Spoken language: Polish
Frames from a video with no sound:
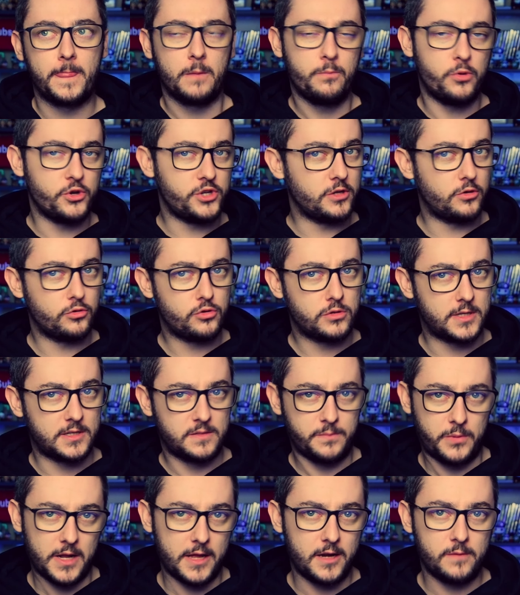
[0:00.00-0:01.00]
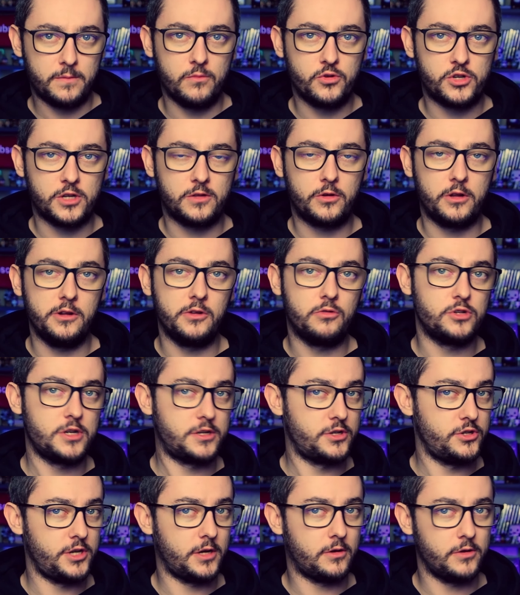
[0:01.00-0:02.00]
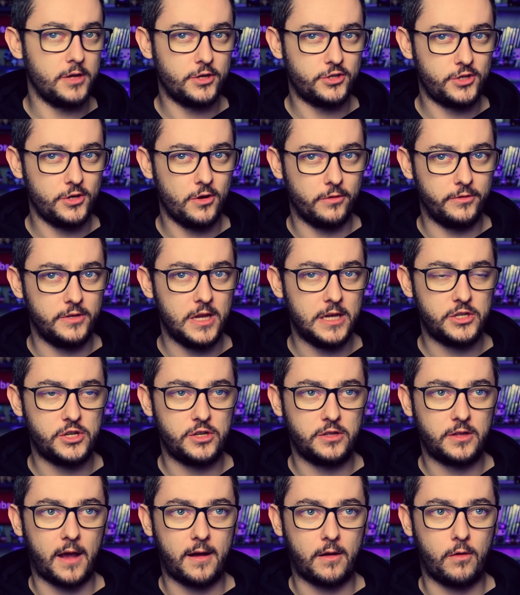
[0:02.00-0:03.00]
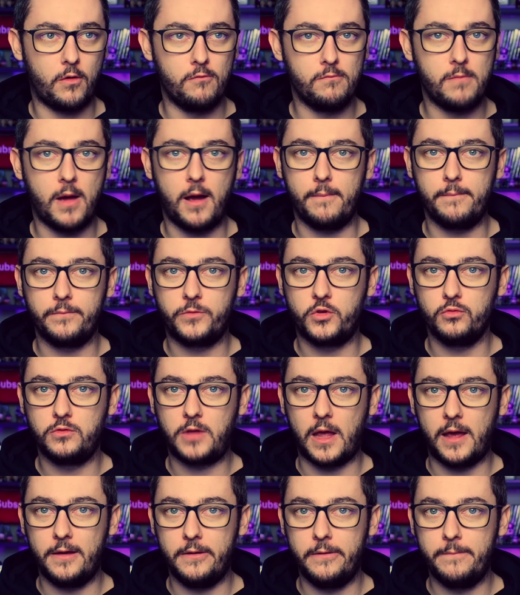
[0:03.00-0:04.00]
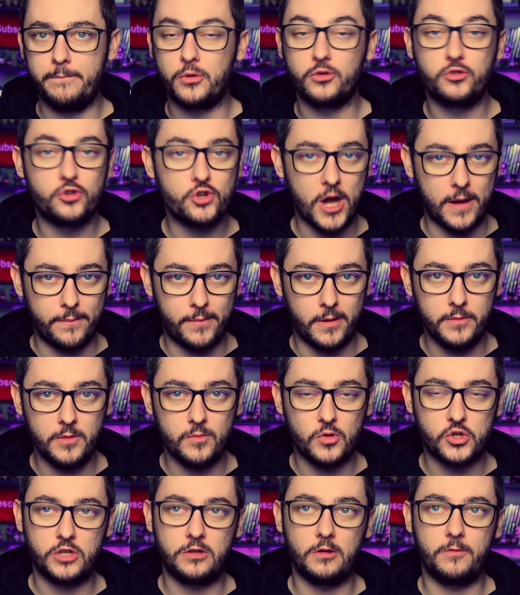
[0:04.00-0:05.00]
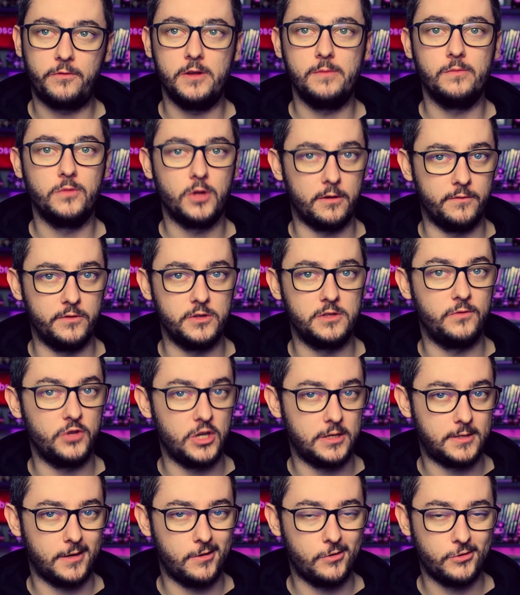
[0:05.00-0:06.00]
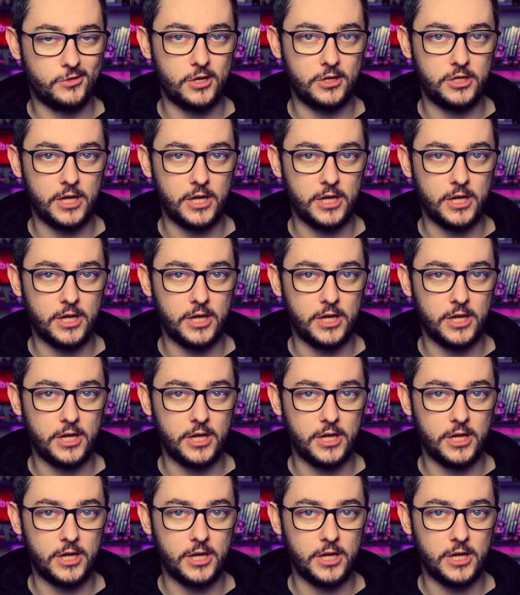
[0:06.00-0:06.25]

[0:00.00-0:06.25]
później dorzucę spoilery, bo muszę do kilku rzeczy się koniecznie odnieść. Taką mam tutaj potrzebę, mimo że to film nowy z 23.